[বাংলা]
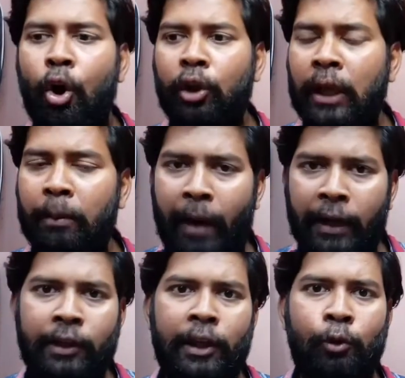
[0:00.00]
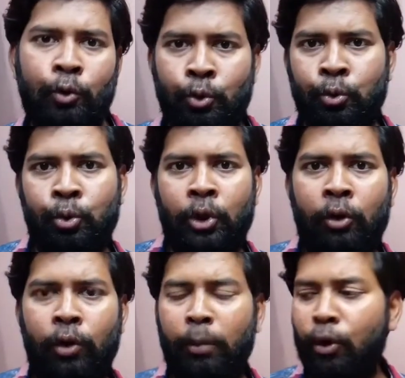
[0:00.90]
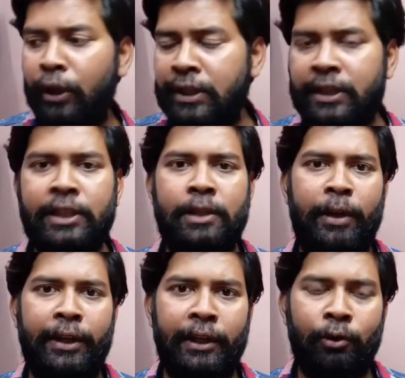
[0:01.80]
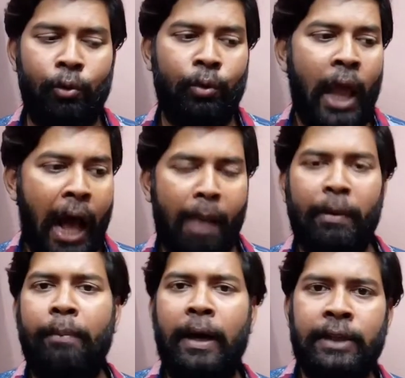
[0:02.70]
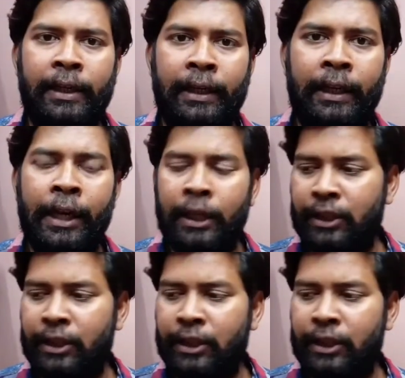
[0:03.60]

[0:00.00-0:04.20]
অর্থাৎ বাড়িতে থাকুন সুস্থ থাকুন এবং ডিস্টেন্স মেনটেন করুন আমরা বাজার গেলে